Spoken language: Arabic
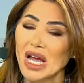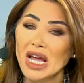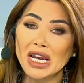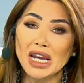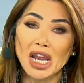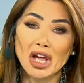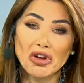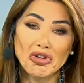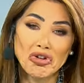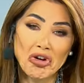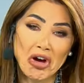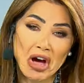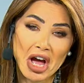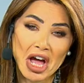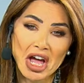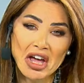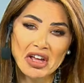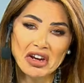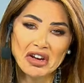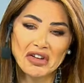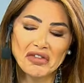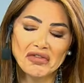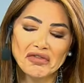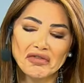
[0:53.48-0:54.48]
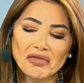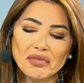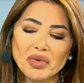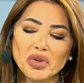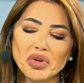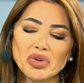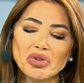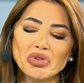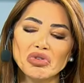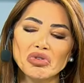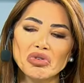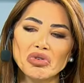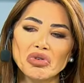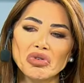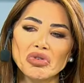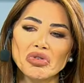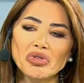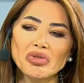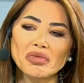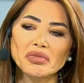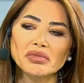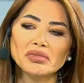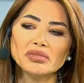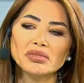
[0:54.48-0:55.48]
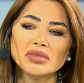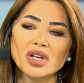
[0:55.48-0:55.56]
لانه عارف بانه